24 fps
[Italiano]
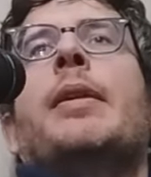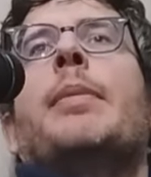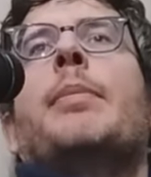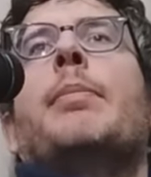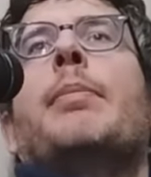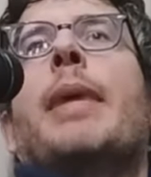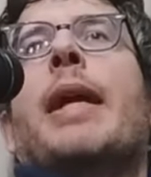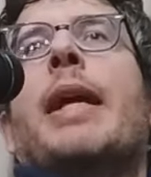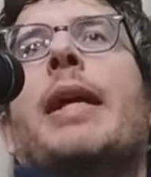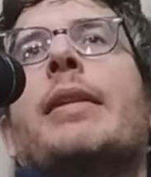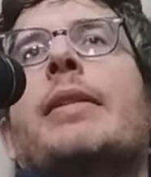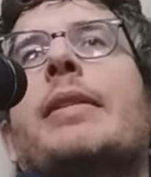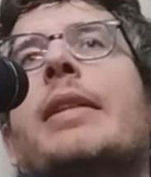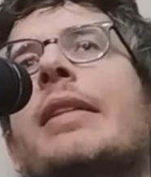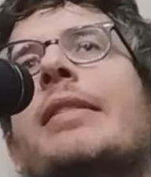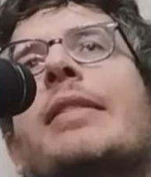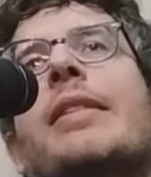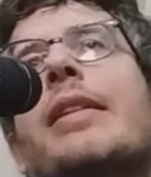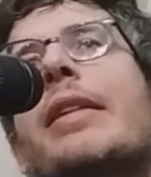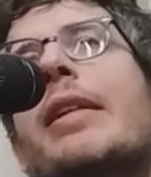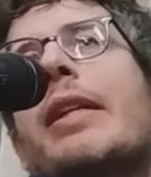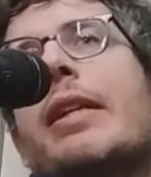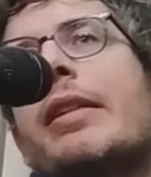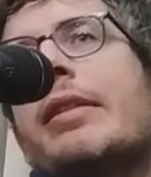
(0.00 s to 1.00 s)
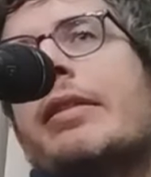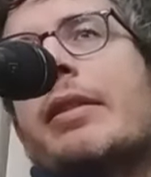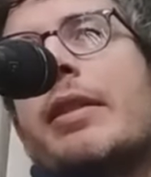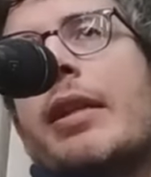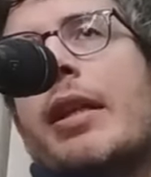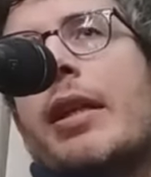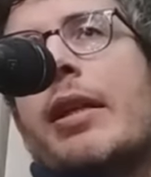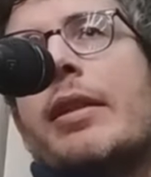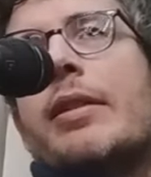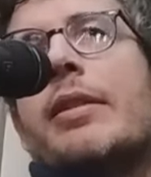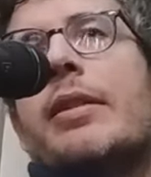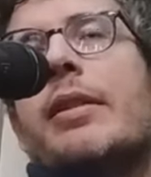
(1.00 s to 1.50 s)
ma da sinistra
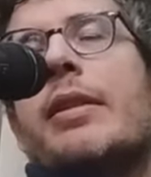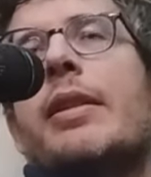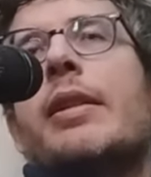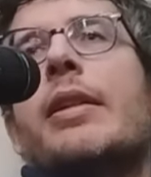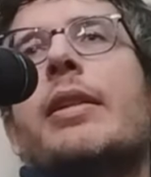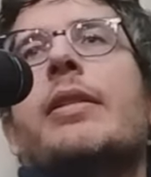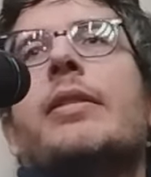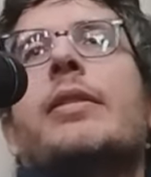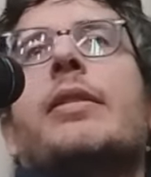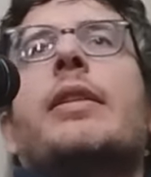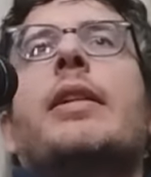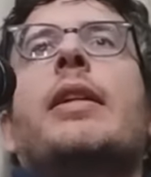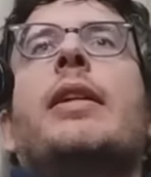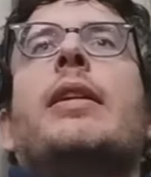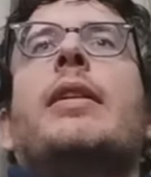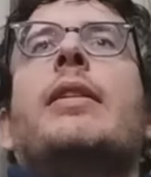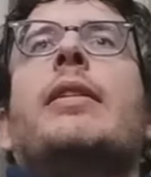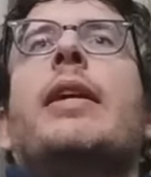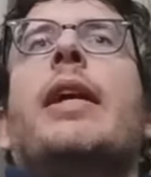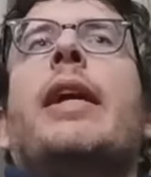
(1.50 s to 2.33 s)
alla sinistra,